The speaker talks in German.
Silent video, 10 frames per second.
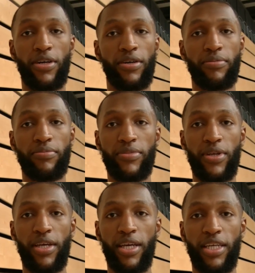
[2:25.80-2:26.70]
Um
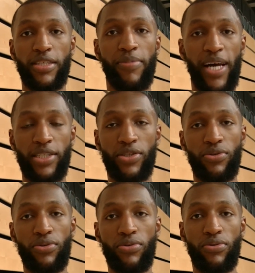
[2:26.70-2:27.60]
Jetzt ist wieder
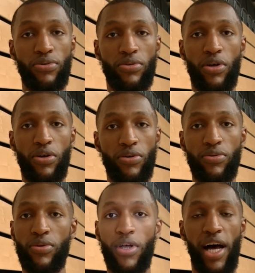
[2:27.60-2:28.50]
BBL angesagt, ein
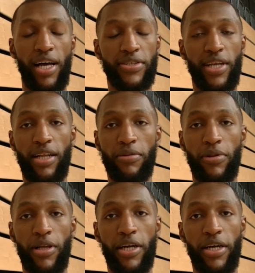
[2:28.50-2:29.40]
anderer
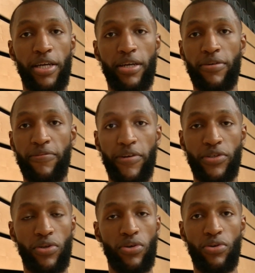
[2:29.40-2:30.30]
Spielstil, der auch eher
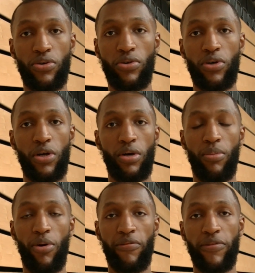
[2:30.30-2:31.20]
unserer Philosophie
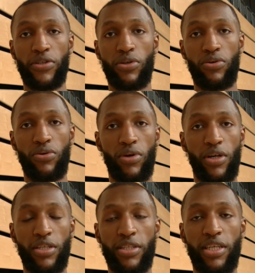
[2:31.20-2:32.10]
entspricht. Es geht härter zur
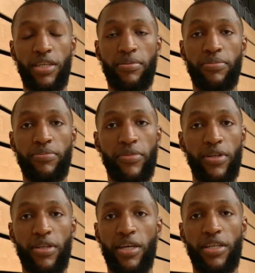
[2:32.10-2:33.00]
Sache. Im
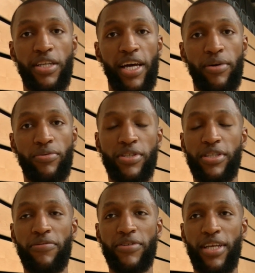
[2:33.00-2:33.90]
Europapokal war es
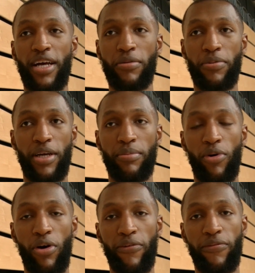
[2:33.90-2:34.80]
nicht so physisch, wir
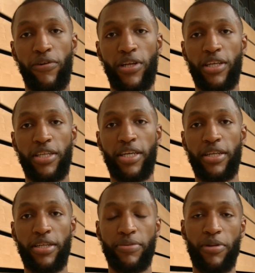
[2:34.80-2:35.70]
konnten uns viel freier
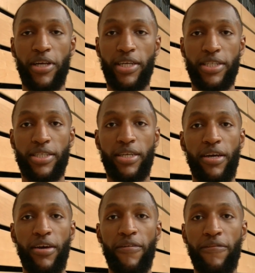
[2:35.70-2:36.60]
bewegen.
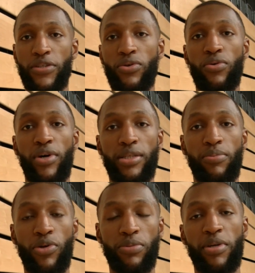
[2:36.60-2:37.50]
Alle BBL-Clubs
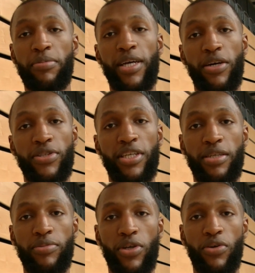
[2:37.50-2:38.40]
spielen wesentlich
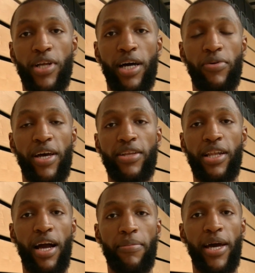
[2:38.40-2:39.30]
physischer. Da müssen wir den
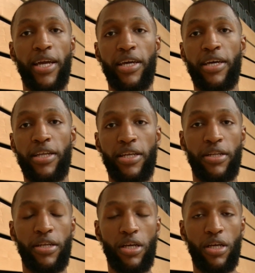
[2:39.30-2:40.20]
Schalter jetzt umlegen
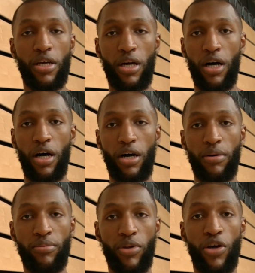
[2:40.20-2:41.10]
können und aus den
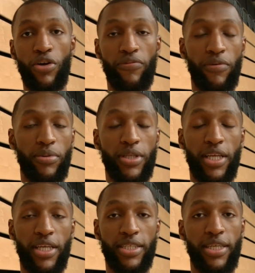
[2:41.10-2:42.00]
Sachen, die Dienstag nicht so
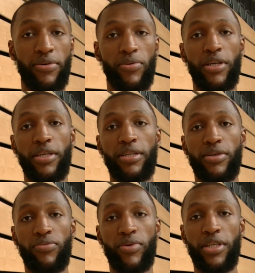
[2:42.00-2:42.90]
gut gelaufen sind,
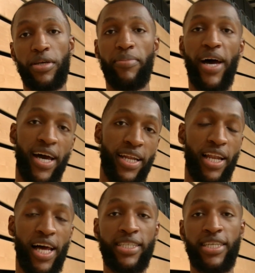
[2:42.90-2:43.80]
lernen für
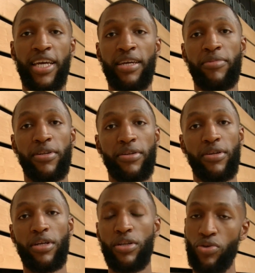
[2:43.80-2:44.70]
Freitag und so hoffentlich
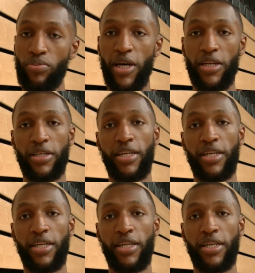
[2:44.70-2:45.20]
einen Sieg holen.